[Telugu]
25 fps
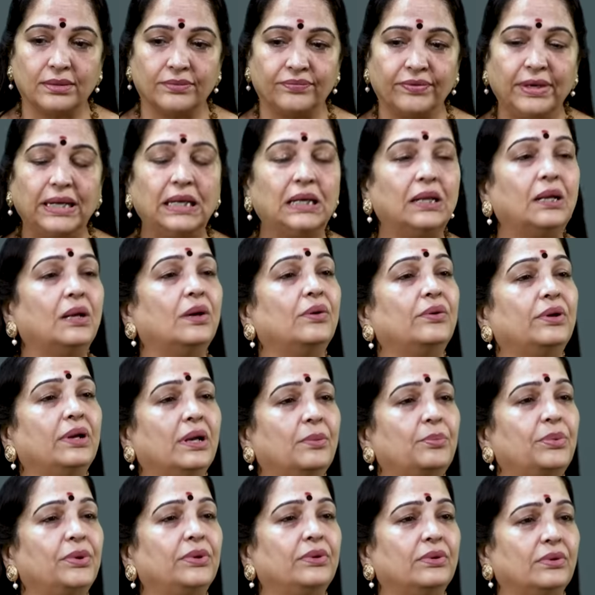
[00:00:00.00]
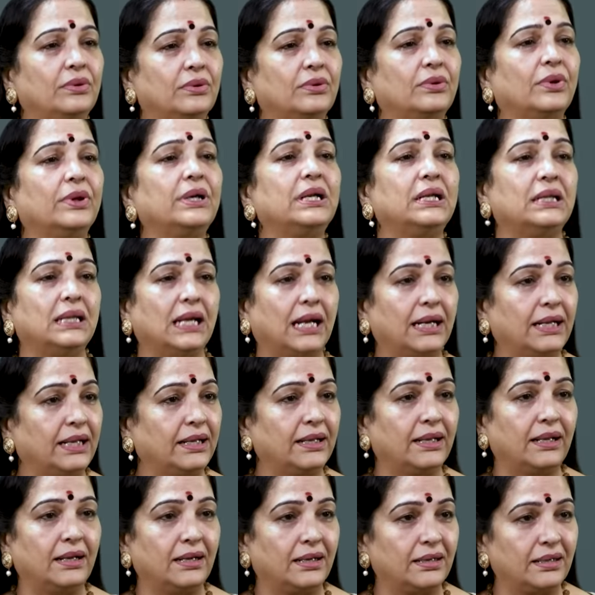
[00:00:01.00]
ఫీల్డ్లో ఉన్నప్పుడు కొన్ని
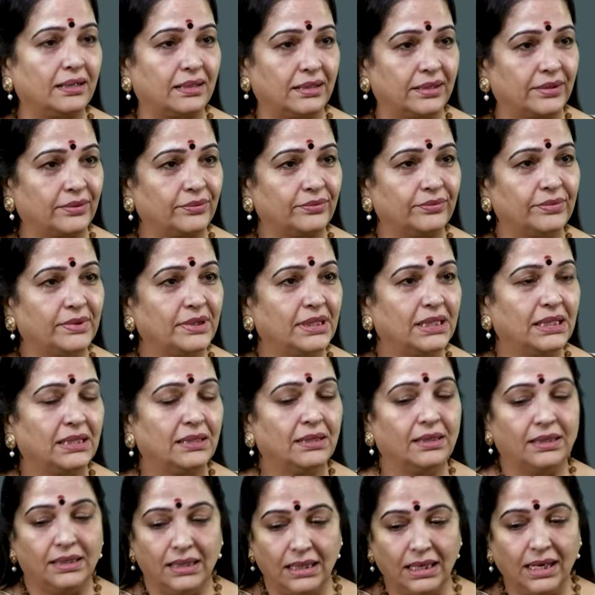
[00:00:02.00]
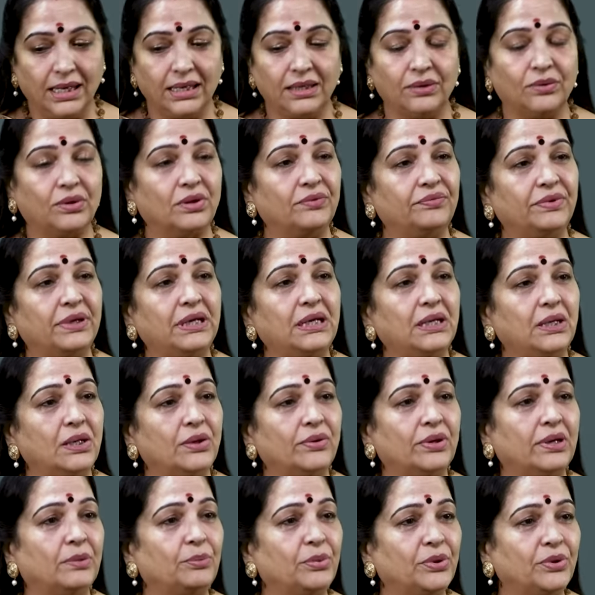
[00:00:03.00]
దాటేయాలంటారు ఇలాంటి ఒక ఫీల్డ్లో
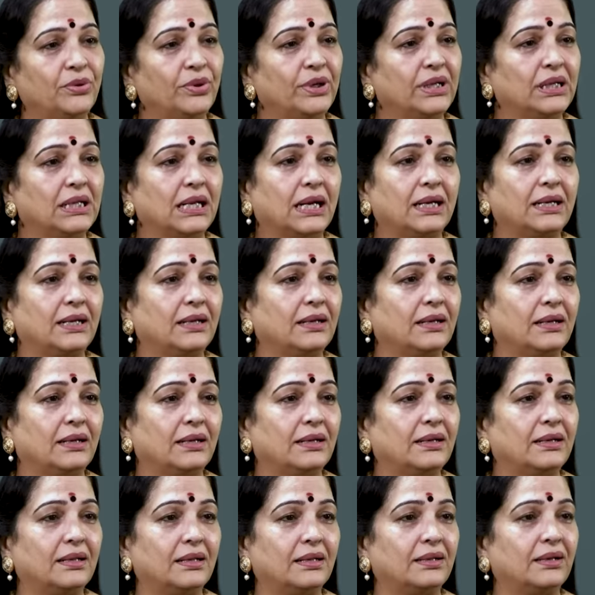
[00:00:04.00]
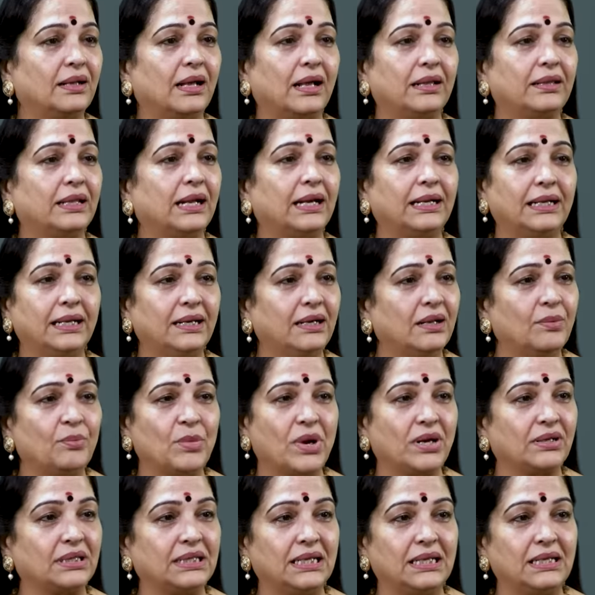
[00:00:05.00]
ఉన్నప్పుడు కొన్ని దాటేయాలంటారు ఆ దాటేయడం
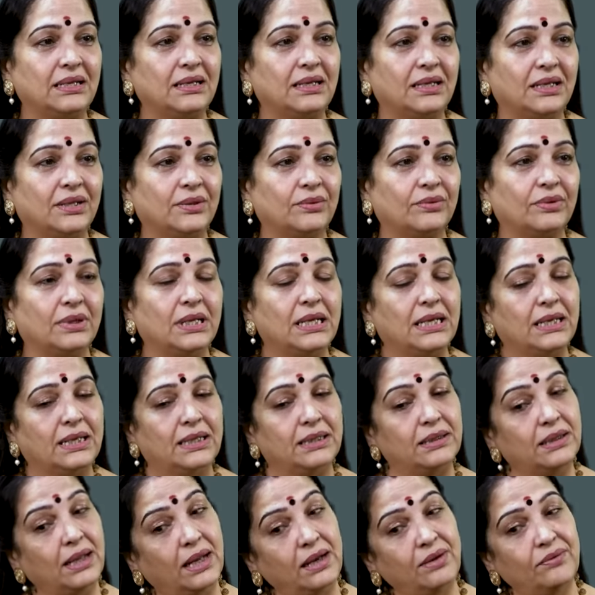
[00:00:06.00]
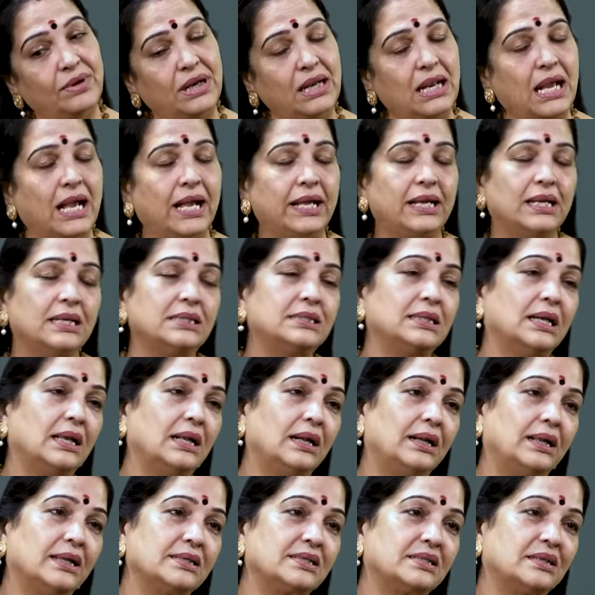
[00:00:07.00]
మాకు తెలియలేదు దానివల్ల ఆయన
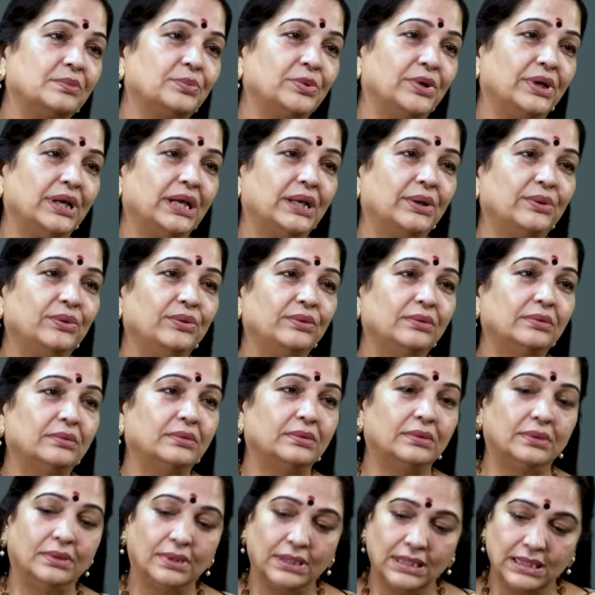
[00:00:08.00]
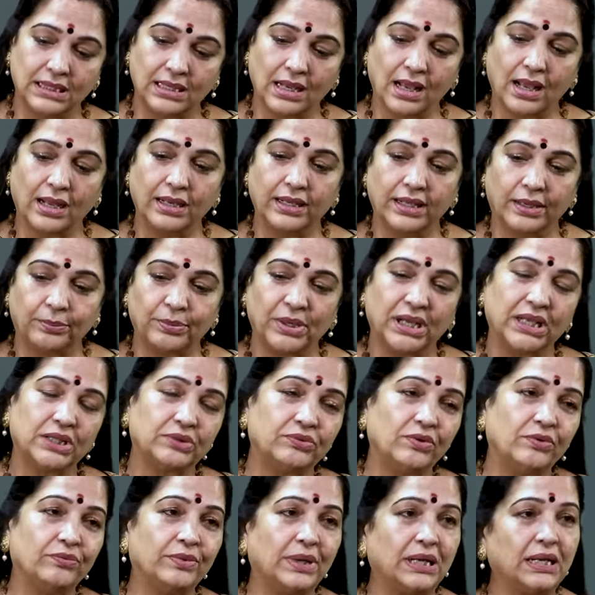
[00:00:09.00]
చాలా నష్టపోయారు నా
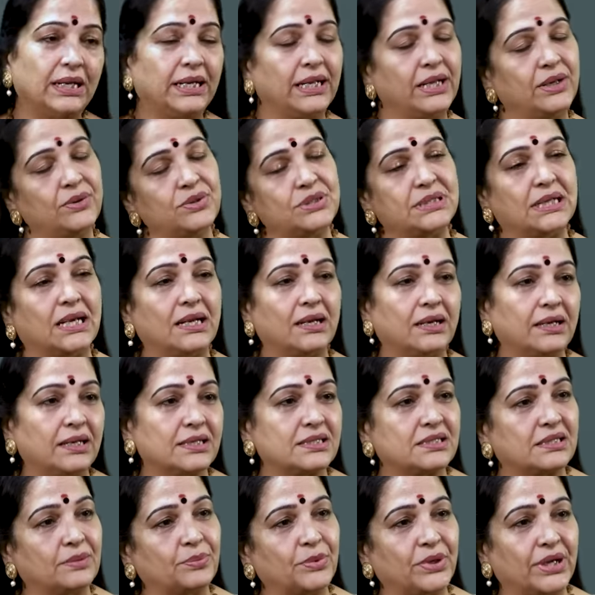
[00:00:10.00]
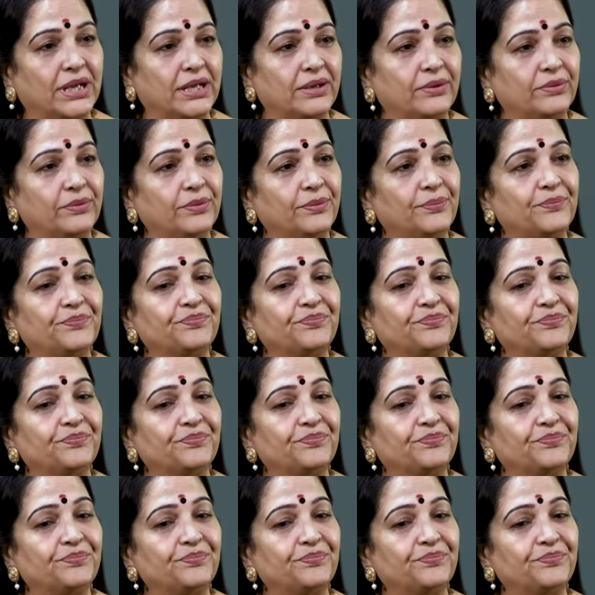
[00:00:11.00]
నిర్భయత్వం వల్ల నేను చాలా నష్టపోయాను